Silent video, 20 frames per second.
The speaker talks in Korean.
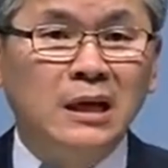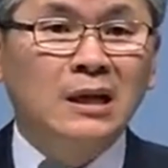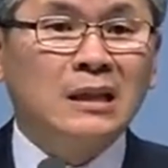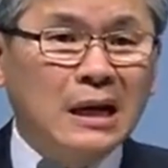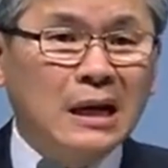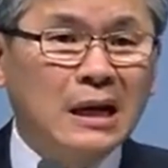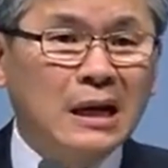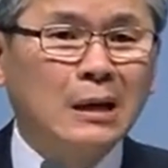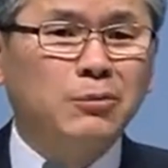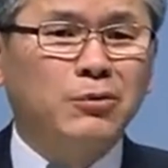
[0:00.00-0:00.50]

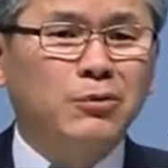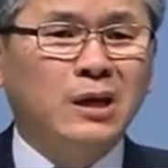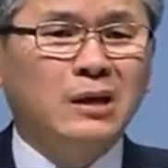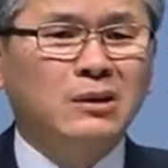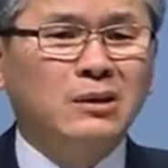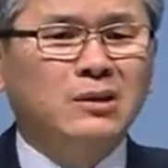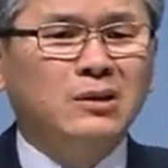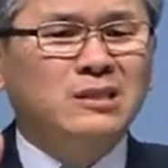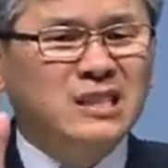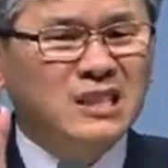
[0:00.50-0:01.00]
내가 보기에
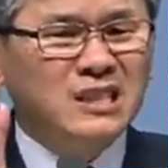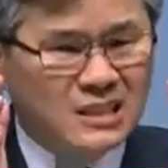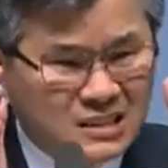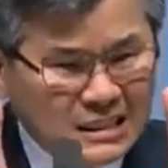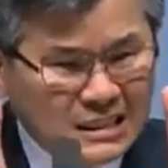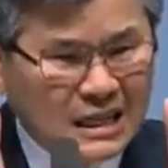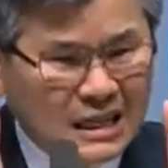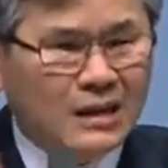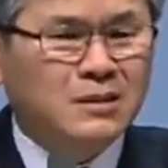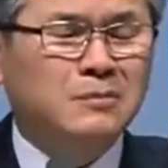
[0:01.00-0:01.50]
너
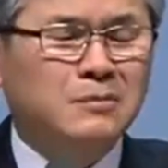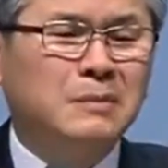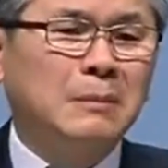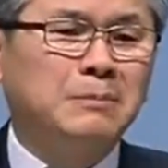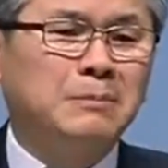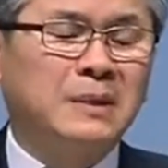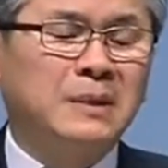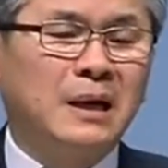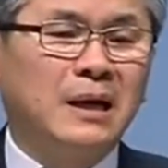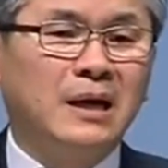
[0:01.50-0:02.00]
진짜
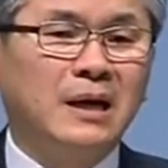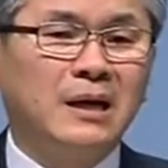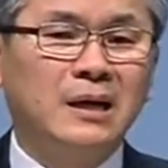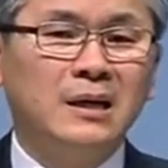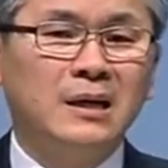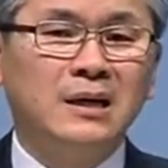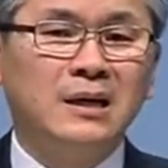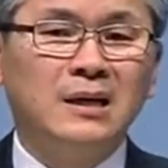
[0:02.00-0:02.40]
아름답다